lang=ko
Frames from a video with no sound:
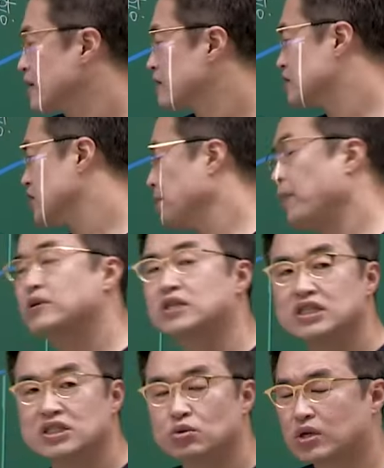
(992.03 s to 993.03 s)
그 첫
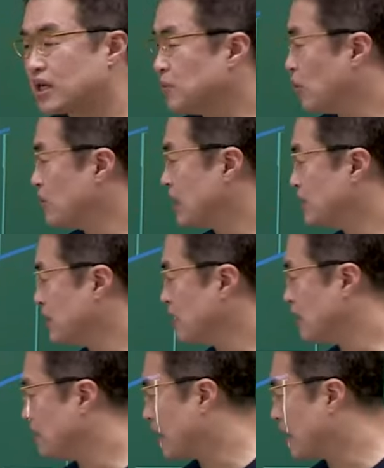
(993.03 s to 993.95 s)
번째 신호탄이 뭐였냐면요.